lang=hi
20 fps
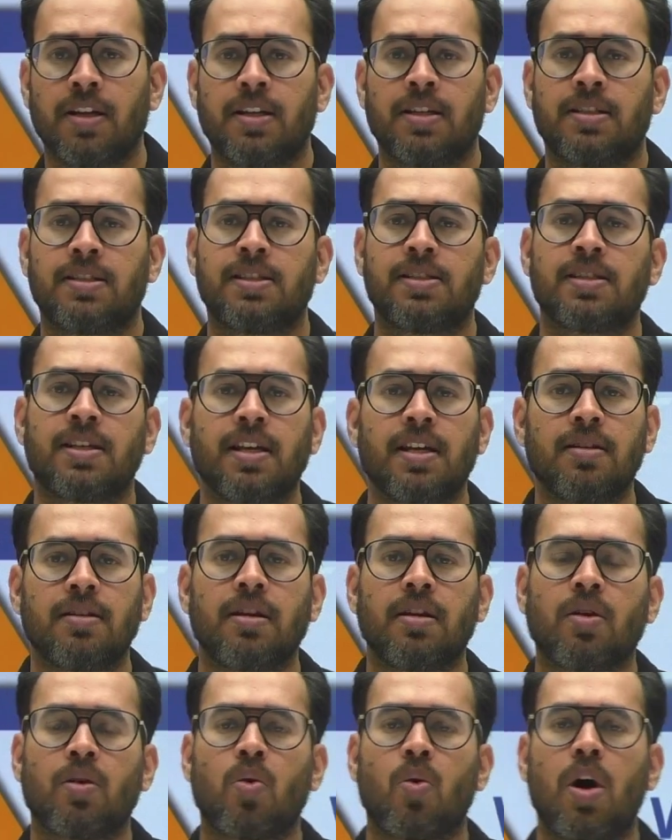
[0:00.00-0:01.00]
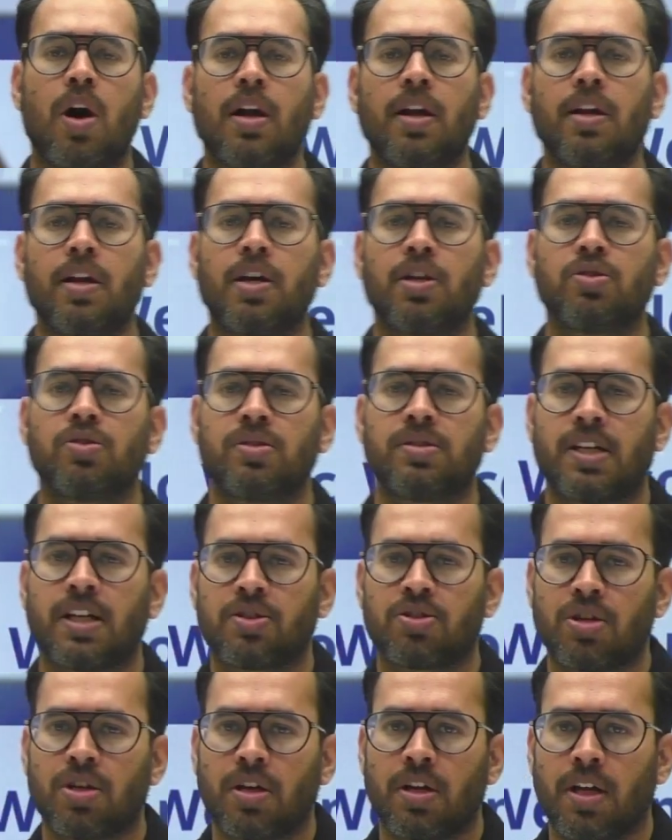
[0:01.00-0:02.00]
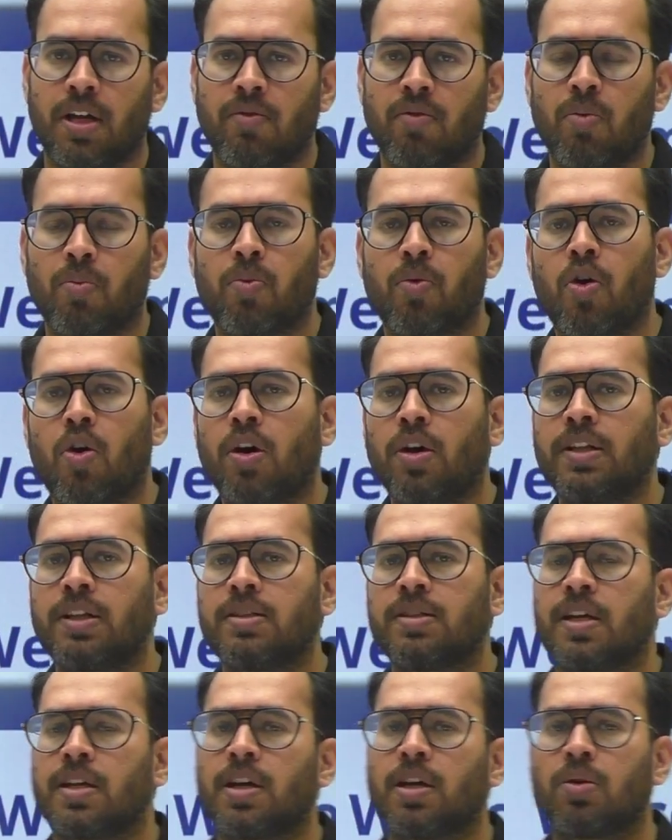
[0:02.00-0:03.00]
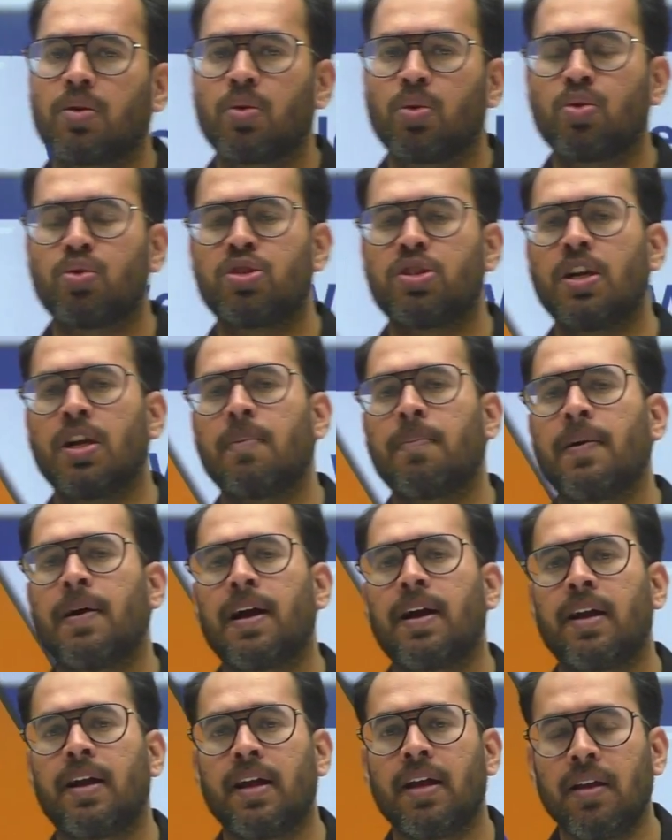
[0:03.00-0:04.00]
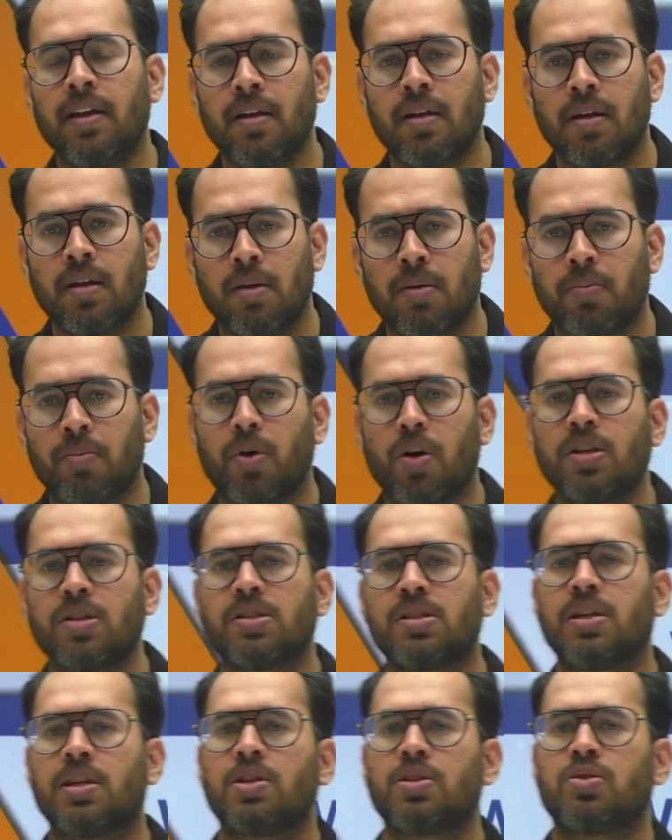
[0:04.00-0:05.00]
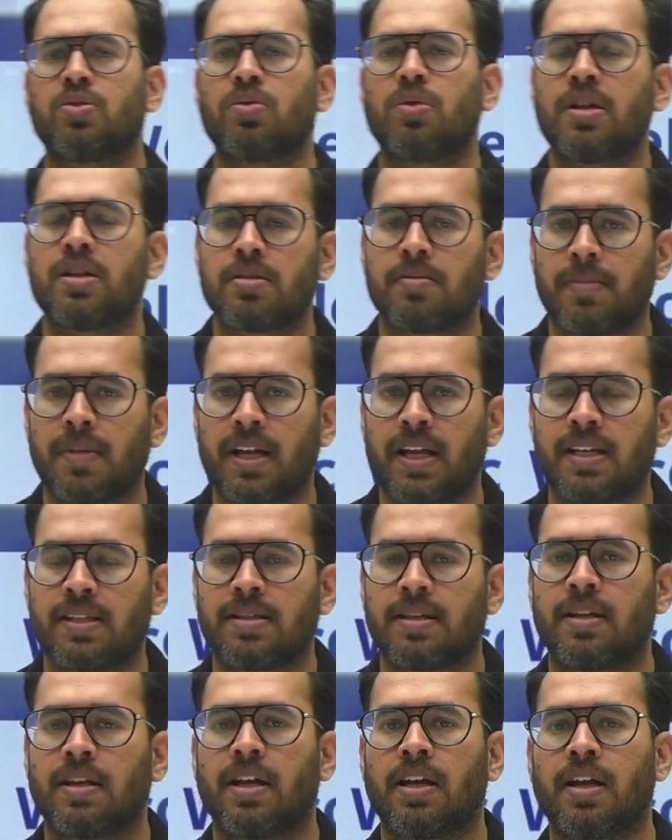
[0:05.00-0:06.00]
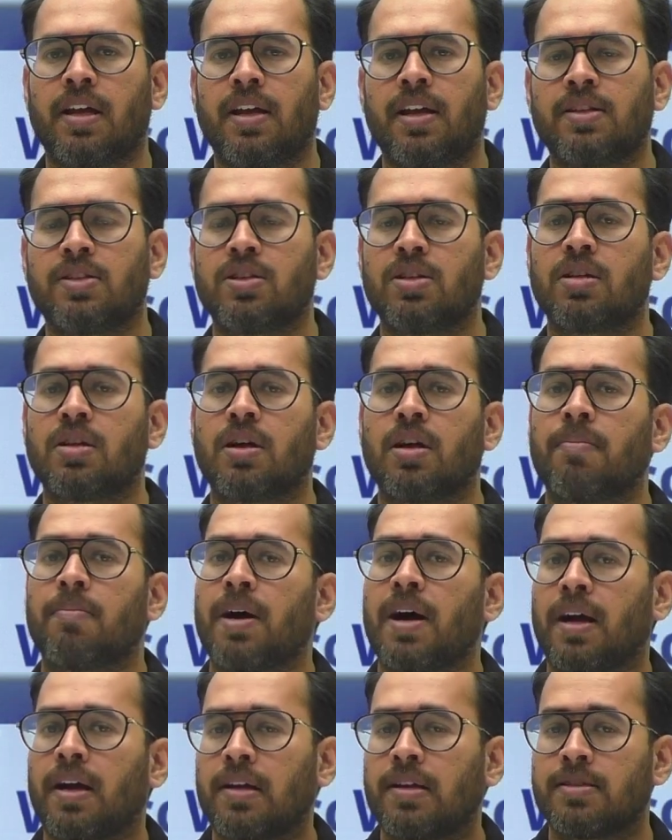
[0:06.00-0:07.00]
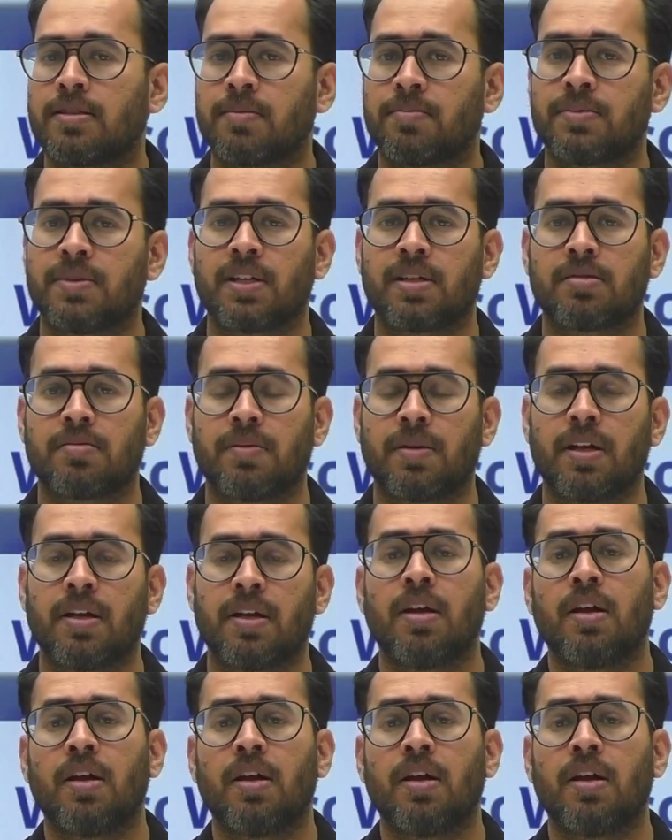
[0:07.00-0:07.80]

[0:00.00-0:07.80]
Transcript: जिसके अंदर क्वांट का जो सेक्शन है वो बहुत ही ज़्यादा क्रूशियल पार्ट है बहुत सारे स्टूडेंट्स मैंने ऐसे देखे हैं जिनका बाकी सब्जेक्ट्स में